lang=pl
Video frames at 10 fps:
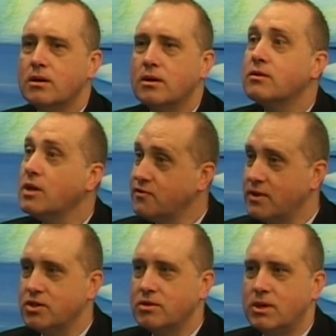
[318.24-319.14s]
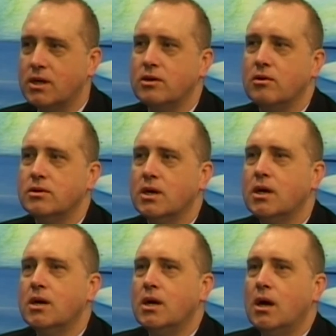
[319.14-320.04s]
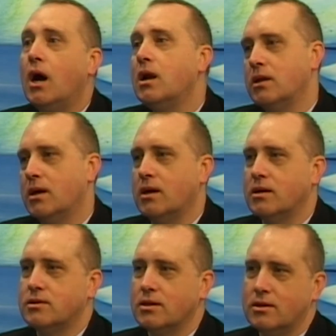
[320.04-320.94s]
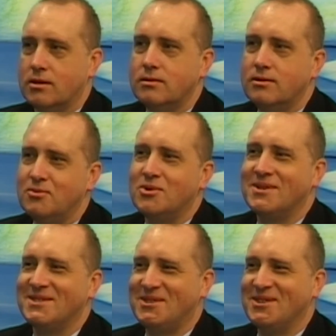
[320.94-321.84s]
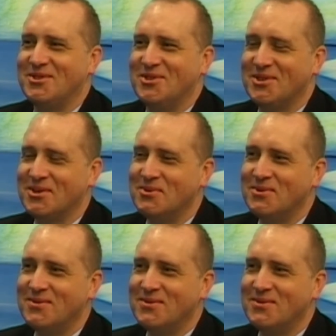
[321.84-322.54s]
też w naszym regionie ale na razie nie mogę zdradzić szczegółów.